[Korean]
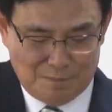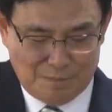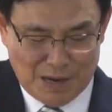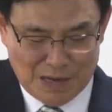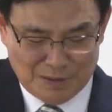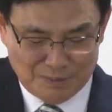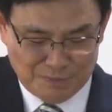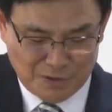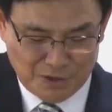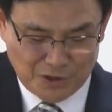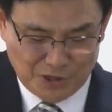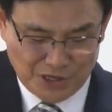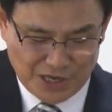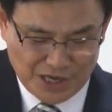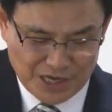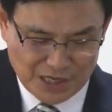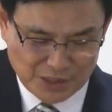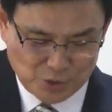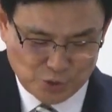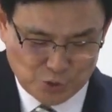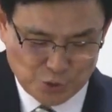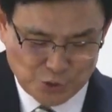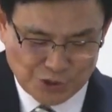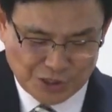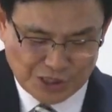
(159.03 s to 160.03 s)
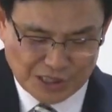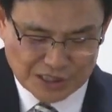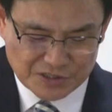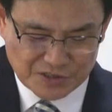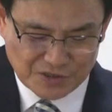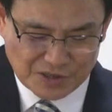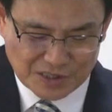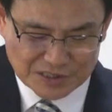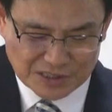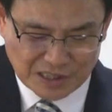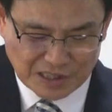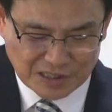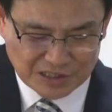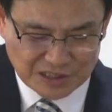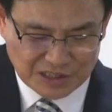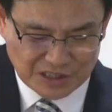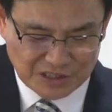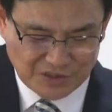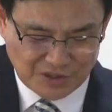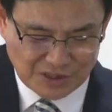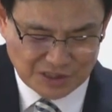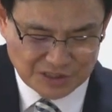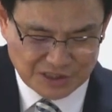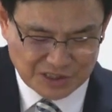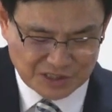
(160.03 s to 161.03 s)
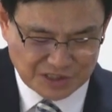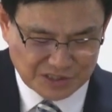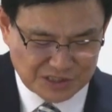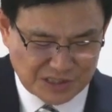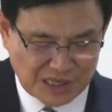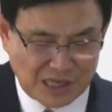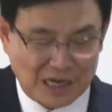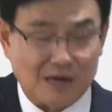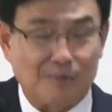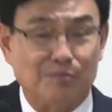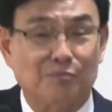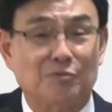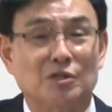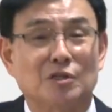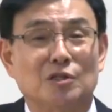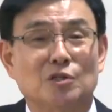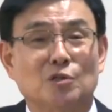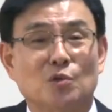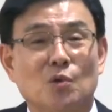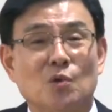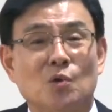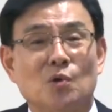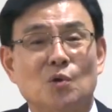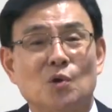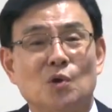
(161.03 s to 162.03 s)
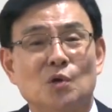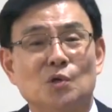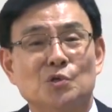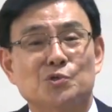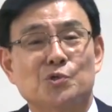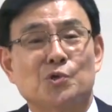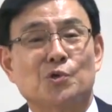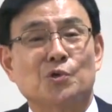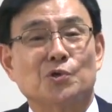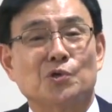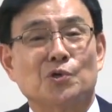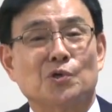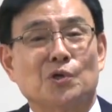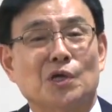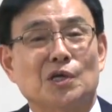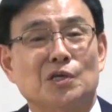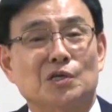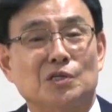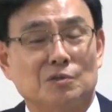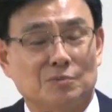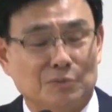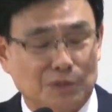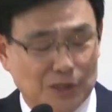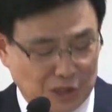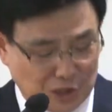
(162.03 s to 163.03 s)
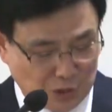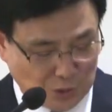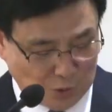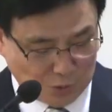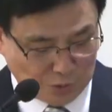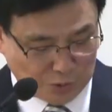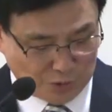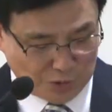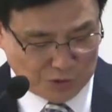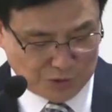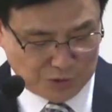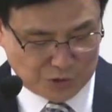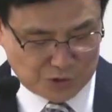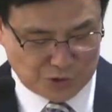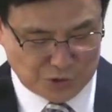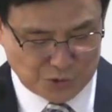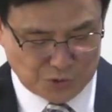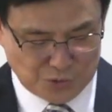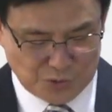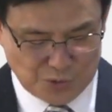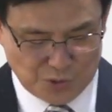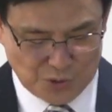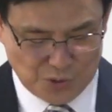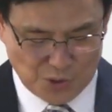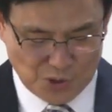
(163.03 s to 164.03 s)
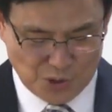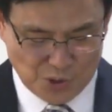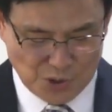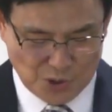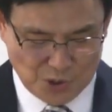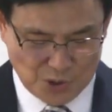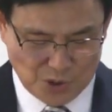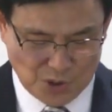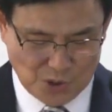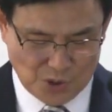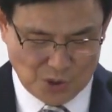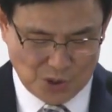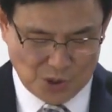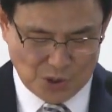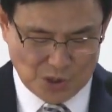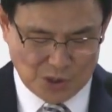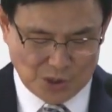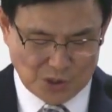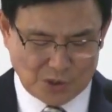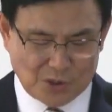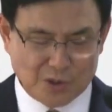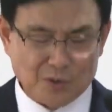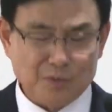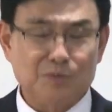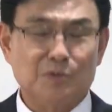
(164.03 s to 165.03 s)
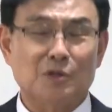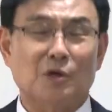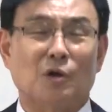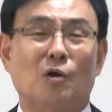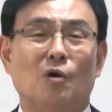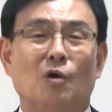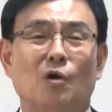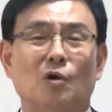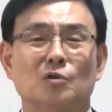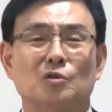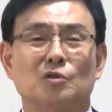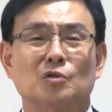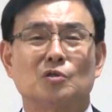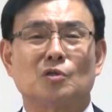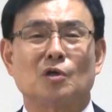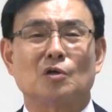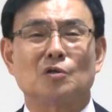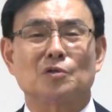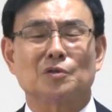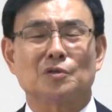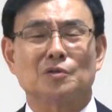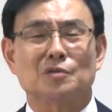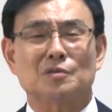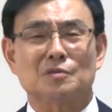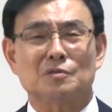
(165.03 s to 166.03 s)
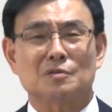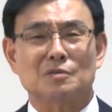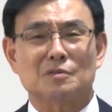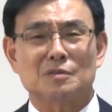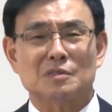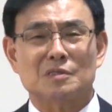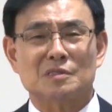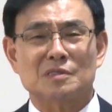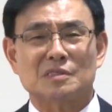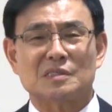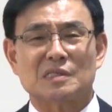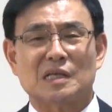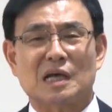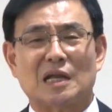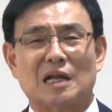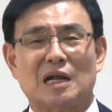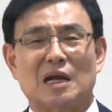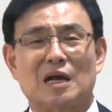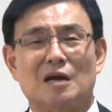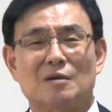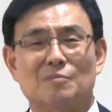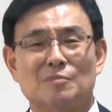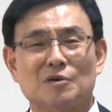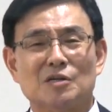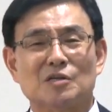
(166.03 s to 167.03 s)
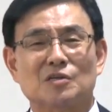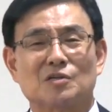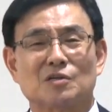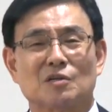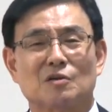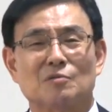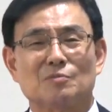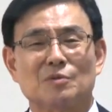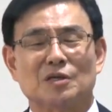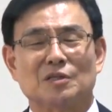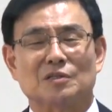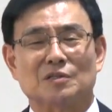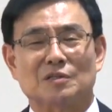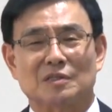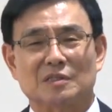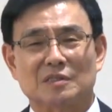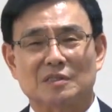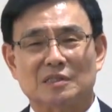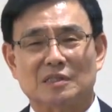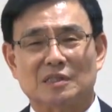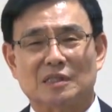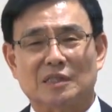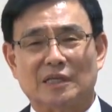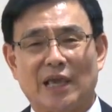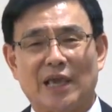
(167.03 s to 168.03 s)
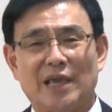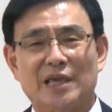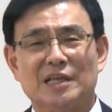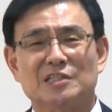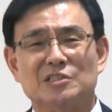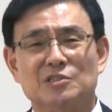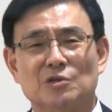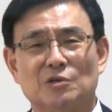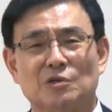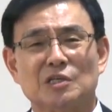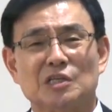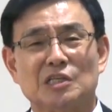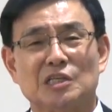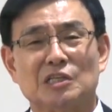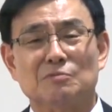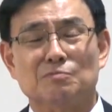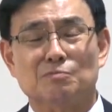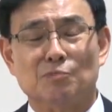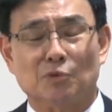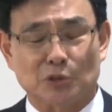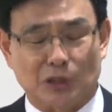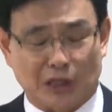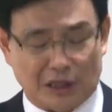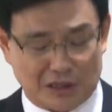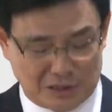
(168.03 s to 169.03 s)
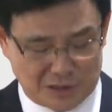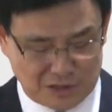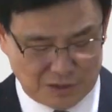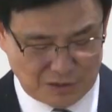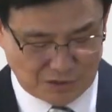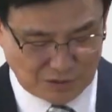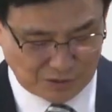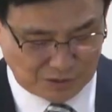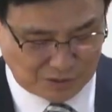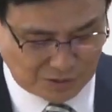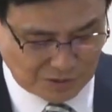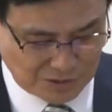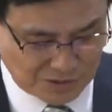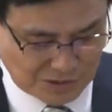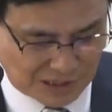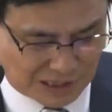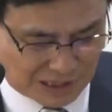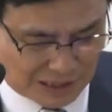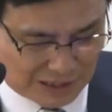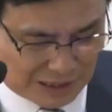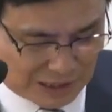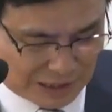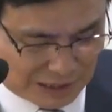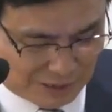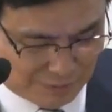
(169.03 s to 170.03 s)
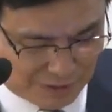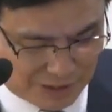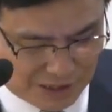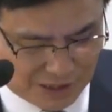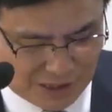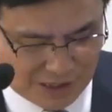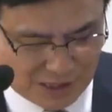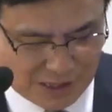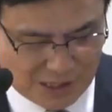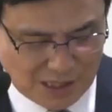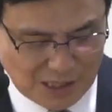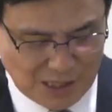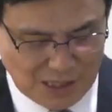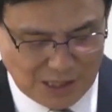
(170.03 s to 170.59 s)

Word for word: 반면에 주님께서 가장 싫어하시는 사람들도 성경에 이름이 기록되어 있죠. 그런데 어떤 사람을 그러면 개인적인 이름보다는 어떤 사람을